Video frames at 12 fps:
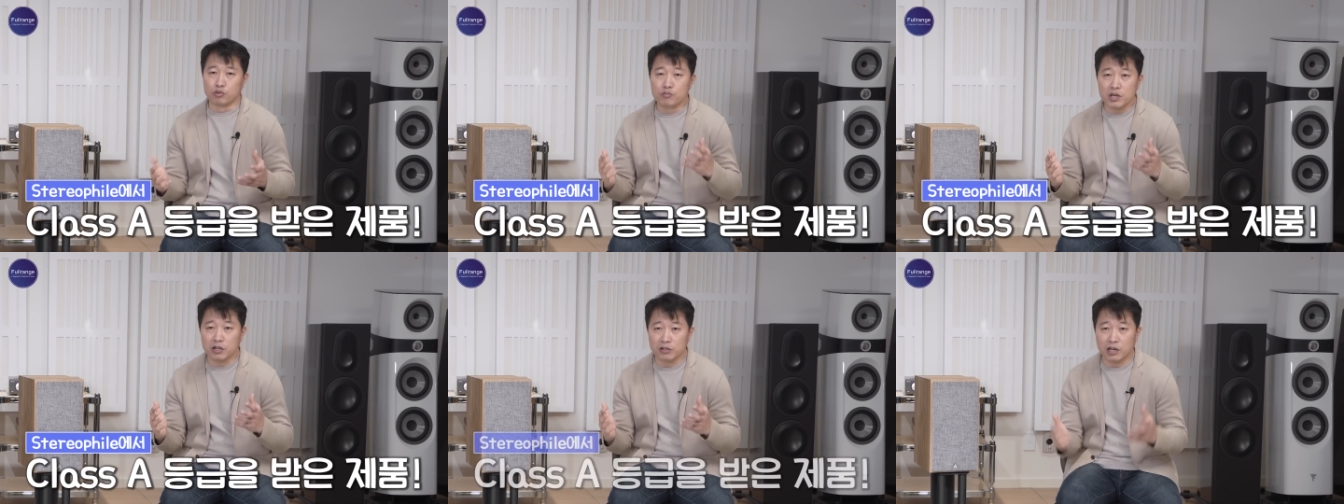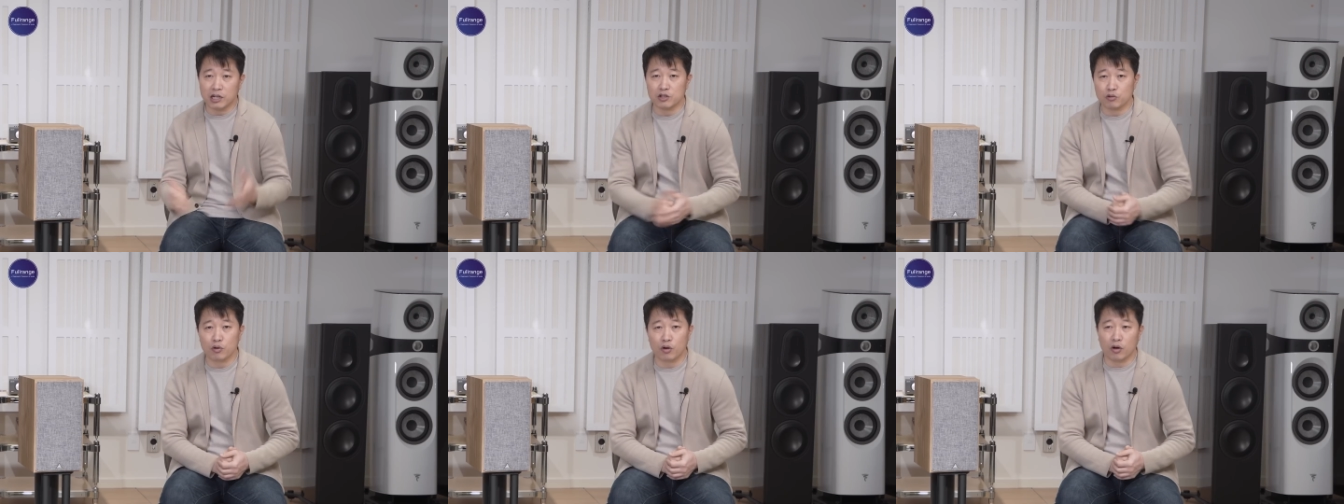붐이
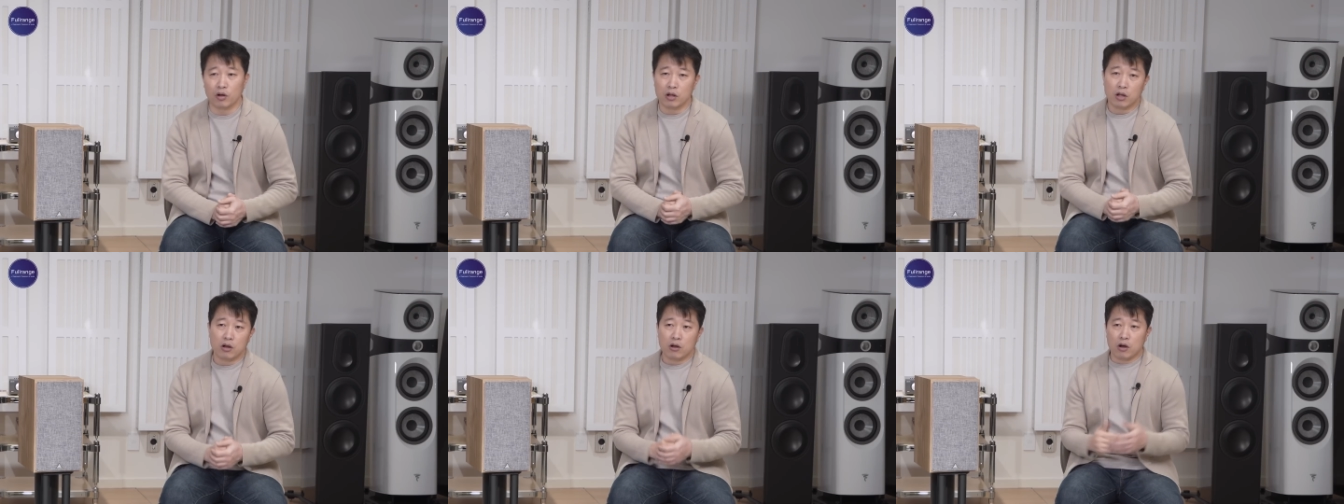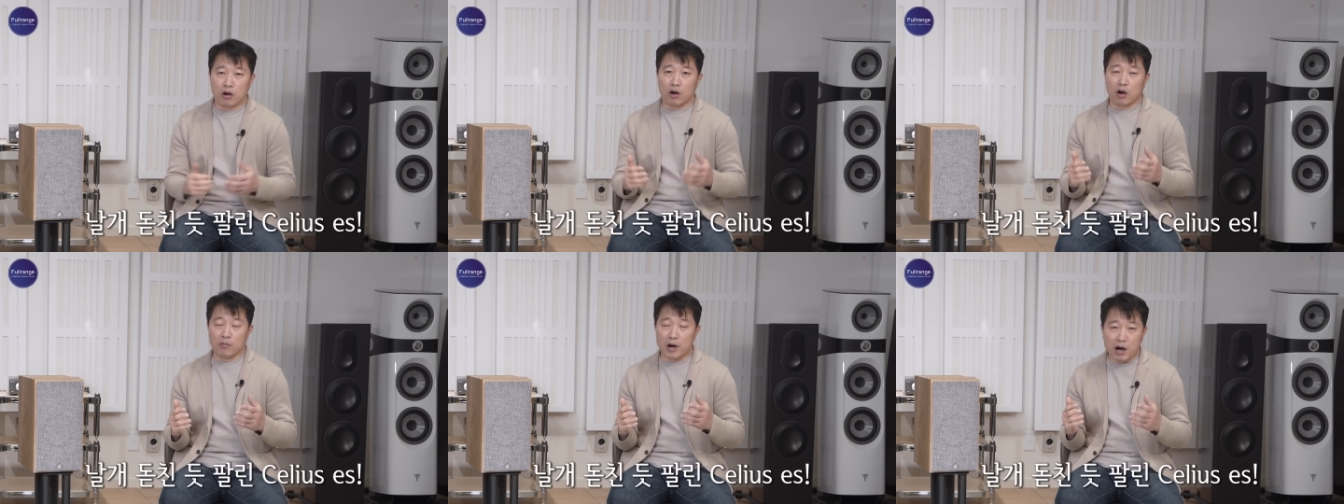일어나가지고
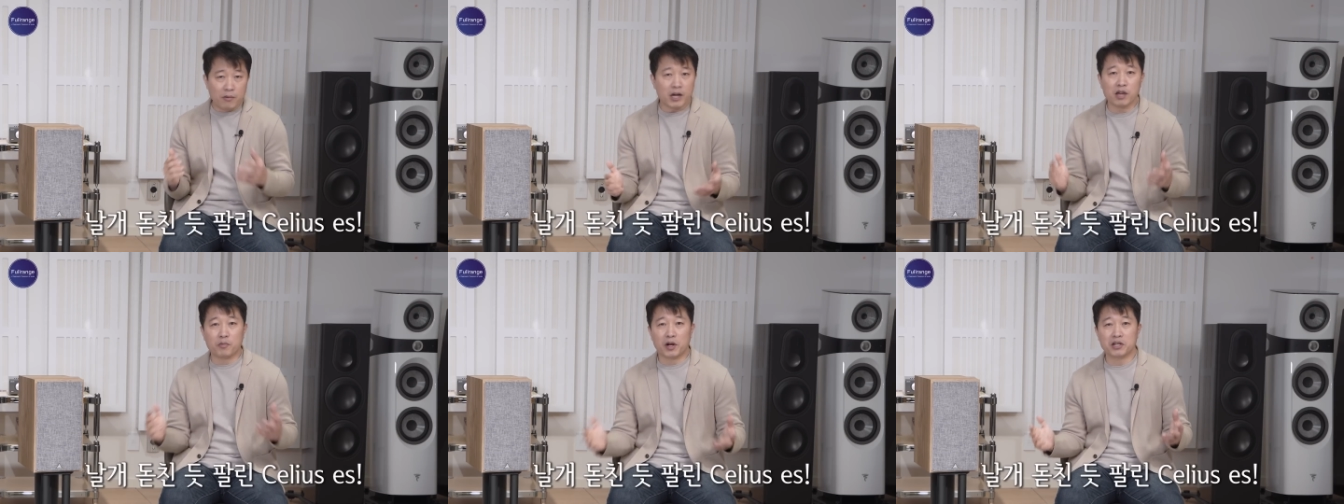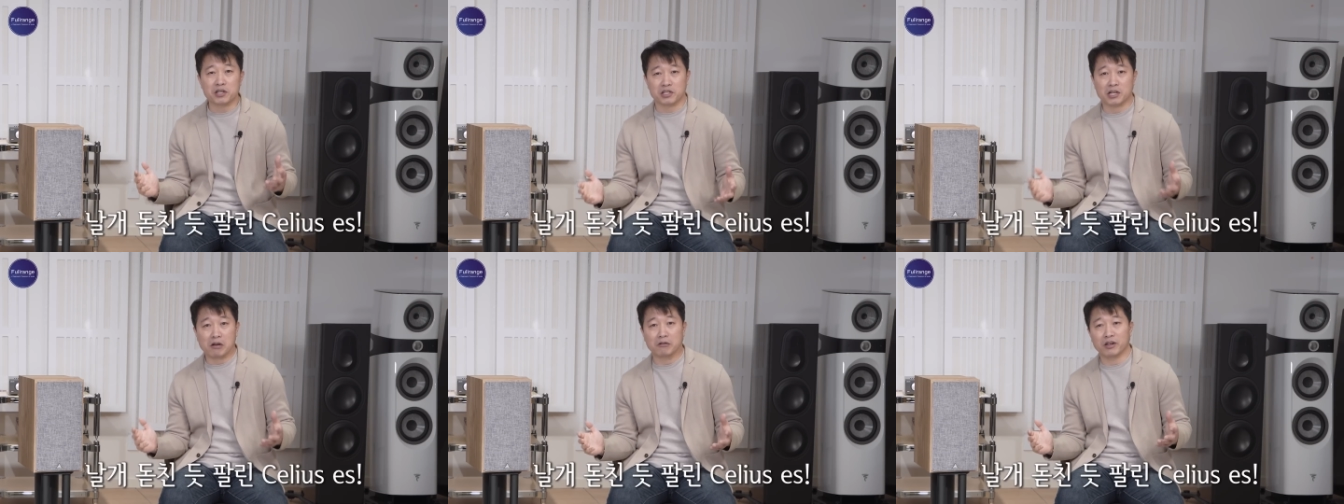어마어마하게 팔리기
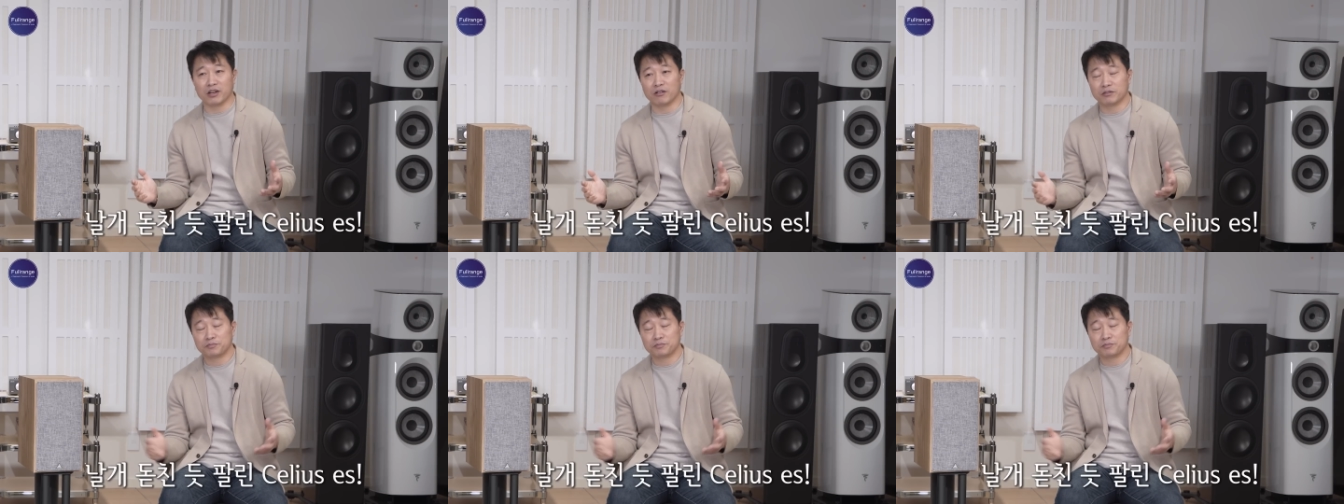시작한 거예요.